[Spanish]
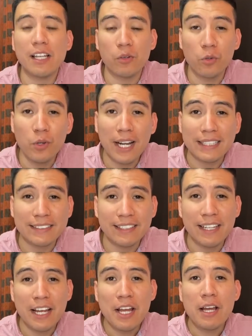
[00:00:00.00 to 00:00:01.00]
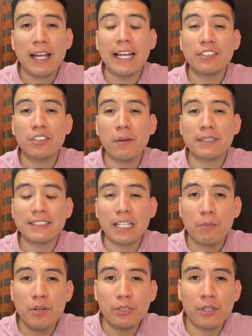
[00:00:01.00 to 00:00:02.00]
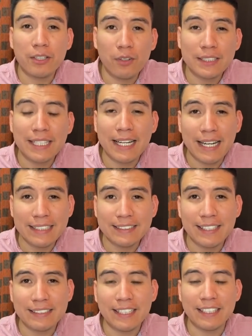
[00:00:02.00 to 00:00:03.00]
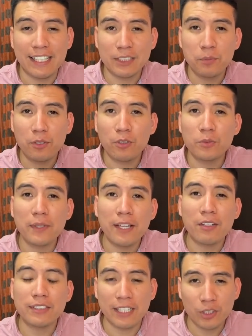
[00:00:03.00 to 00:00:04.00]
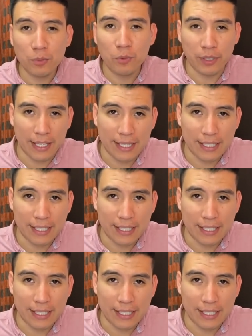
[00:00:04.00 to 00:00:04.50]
de Google AdSense que es donde vas a estar monitoreando las ganancias que tienes por tus videos en tu moneda